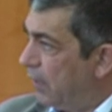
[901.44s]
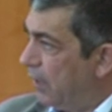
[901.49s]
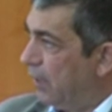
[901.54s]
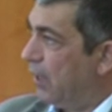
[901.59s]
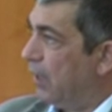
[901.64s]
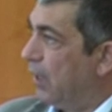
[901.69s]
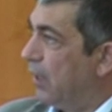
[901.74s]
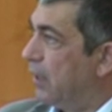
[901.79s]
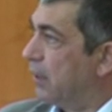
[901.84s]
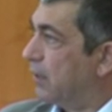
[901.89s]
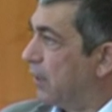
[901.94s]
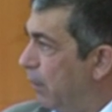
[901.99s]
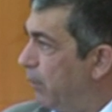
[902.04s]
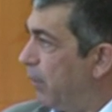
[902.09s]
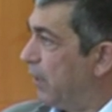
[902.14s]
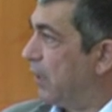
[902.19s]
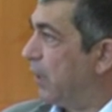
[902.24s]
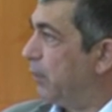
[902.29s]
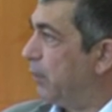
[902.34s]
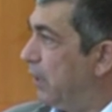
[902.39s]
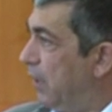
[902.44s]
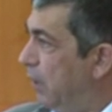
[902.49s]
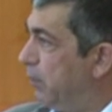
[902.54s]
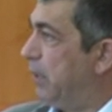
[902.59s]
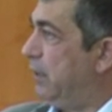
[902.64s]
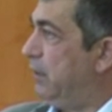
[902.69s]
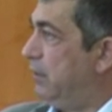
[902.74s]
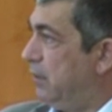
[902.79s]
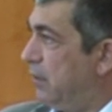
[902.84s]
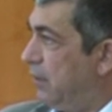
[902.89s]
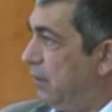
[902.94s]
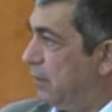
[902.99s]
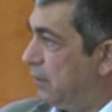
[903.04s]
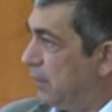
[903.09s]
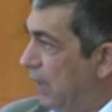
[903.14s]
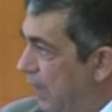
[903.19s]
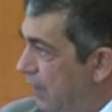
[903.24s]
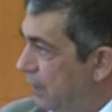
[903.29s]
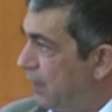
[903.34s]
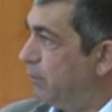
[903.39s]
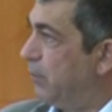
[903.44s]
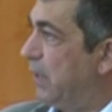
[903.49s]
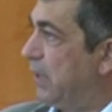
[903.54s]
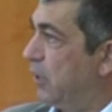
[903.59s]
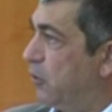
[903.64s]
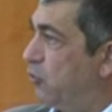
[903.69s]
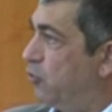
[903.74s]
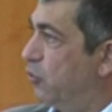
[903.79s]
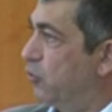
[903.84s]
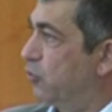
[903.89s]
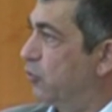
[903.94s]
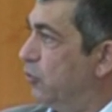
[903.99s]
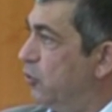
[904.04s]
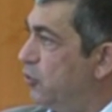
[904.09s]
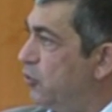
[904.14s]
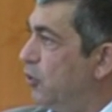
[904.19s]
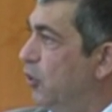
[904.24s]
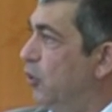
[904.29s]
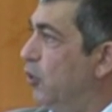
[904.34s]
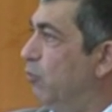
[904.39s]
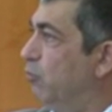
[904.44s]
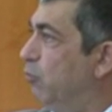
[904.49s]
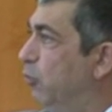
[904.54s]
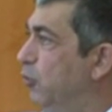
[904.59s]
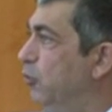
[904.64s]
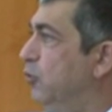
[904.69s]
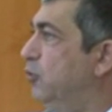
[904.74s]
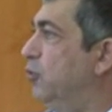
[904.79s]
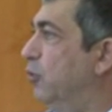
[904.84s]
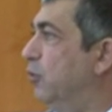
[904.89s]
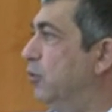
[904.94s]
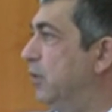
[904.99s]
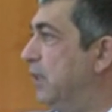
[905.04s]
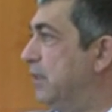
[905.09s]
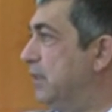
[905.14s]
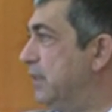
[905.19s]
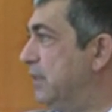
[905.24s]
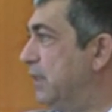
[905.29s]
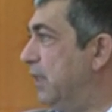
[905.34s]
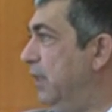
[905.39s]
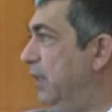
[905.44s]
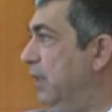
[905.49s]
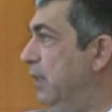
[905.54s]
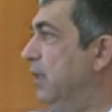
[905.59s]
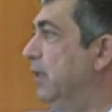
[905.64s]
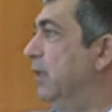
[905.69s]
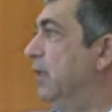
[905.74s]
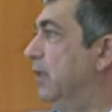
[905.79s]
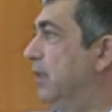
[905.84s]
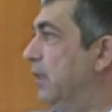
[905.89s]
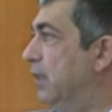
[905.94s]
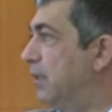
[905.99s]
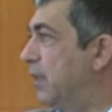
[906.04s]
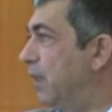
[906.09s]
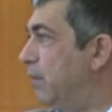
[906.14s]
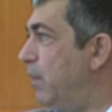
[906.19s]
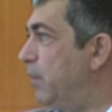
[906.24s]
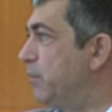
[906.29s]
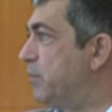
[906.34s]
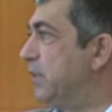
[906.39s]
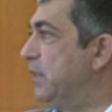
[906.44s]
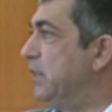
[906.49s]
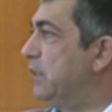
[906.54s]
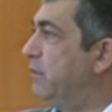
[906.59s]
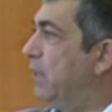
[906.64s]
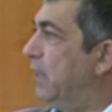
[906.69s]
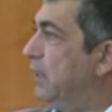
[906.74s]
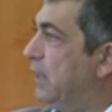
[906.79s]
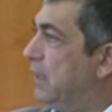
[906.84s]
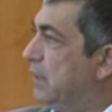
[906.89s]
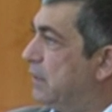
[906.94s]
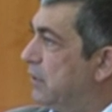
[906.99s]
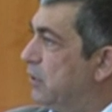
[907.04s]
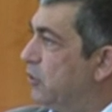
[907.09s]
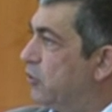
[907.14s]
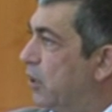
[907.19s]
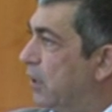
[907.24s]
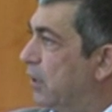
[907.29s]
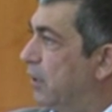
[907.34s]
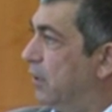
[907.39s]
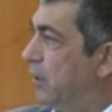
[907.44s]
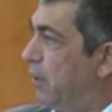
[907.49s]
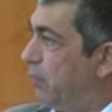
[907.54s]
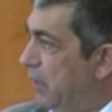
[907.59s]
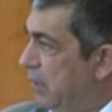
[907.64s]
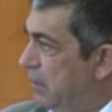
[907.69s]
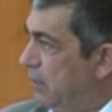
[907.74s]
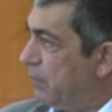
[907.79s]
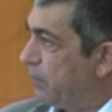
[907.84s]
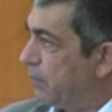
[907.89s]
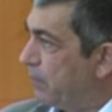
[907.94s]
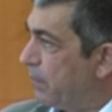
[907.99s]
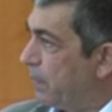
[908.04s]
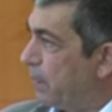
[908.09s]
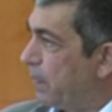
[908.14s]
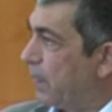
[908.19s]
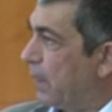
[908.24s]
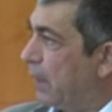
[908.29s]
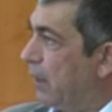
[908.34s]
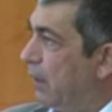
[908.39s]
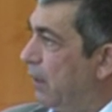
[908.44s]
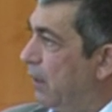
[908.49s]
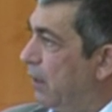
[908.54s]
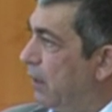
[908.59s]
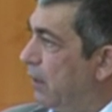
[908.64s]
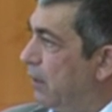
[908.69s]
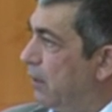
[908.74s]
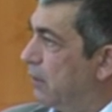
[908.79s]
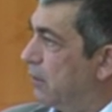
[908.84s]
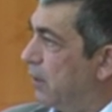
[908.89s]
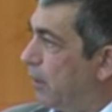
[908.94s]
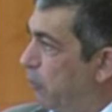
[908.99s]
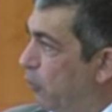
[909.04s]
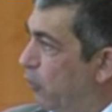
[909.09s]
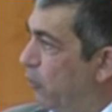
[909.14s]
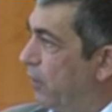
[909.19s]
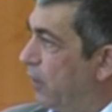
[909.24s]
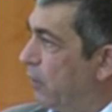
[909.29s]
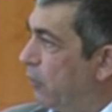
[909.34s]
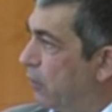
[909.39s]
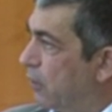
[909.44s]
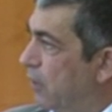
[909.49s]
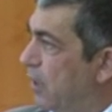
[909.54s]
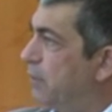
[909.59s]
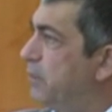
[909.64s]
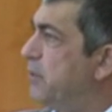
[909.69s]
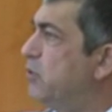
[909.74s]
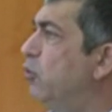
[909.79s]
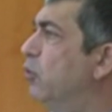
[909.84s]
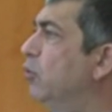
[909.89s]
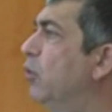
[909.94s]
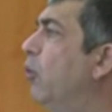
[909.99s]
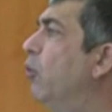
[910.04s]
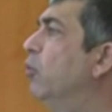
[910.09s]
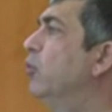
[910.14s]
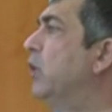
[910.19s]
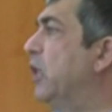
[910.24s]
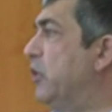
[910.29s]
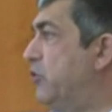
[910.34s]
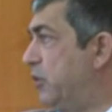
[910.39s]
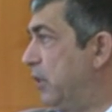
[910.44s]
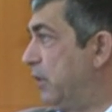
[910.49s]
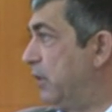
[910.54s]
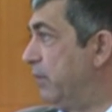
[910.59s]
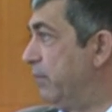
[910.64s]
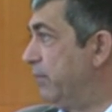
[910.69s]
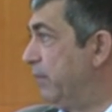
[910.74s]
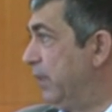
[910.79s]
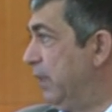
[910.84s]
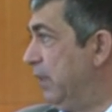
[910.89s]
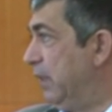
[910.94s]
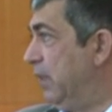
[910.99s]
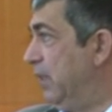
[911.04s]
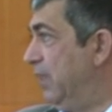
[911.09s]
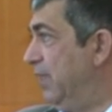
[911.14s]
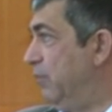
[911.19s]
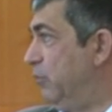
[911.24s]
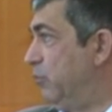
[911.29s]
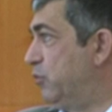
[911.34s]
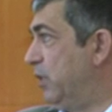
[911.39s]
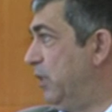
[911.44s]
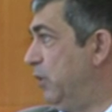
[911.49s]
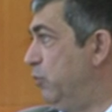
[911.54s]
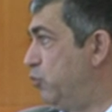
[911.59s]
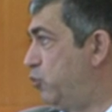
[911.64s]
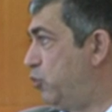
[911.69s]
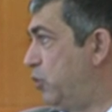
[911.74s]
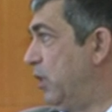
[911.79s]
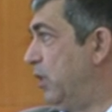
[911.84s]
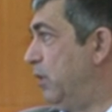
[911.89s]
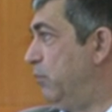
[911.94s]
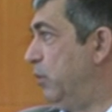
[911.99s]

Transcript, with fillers: ve tam anlamıyla bir denetimden geçiyorsunuz. Bunun sonunda size tamamsınız veya değilsiniz şeklinde bir e, rapor veriyorlar. Biz onu, onu geçtik e, bu sene. 3 tane